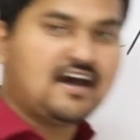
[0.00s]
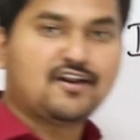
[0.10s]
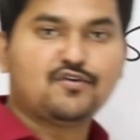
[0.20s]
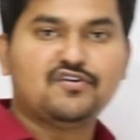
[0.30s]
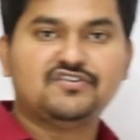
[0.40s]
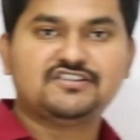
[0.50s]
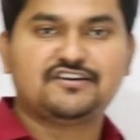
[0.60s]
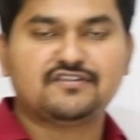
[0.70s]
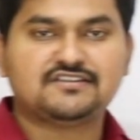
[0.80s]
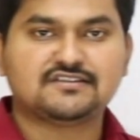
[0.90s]
చాలా రోజుల నుంచి
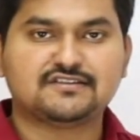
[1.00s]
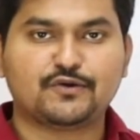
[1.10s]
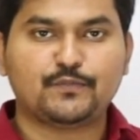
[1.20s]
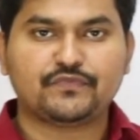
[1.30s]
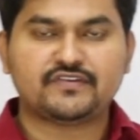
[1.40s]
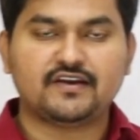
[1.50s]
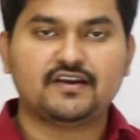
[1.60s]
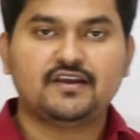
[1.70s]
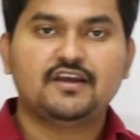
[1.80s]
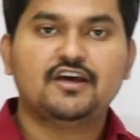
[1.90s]
రిక్వెస్ట్ చేస్తున్నారు సార్
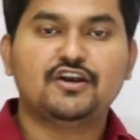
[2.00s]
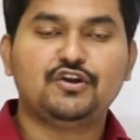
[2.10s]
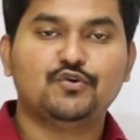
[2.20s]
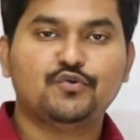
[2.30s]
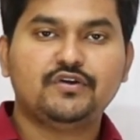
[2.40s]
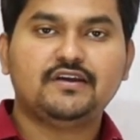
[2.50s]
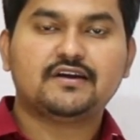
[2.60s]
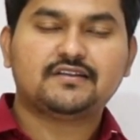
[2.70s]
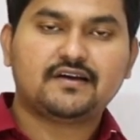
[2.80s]
న్యూ ఇయర్